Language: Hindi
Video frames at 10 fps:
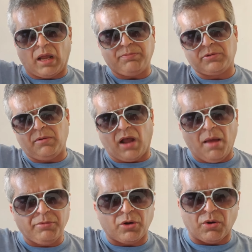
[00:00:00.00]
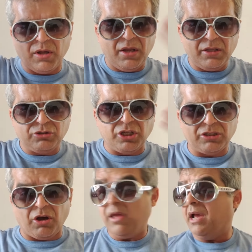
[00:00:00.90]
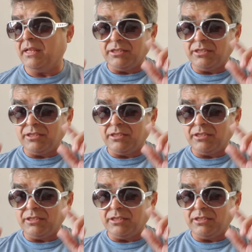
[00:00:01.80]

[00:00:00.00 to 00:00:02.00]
आप उसके लिए काम करो चिंता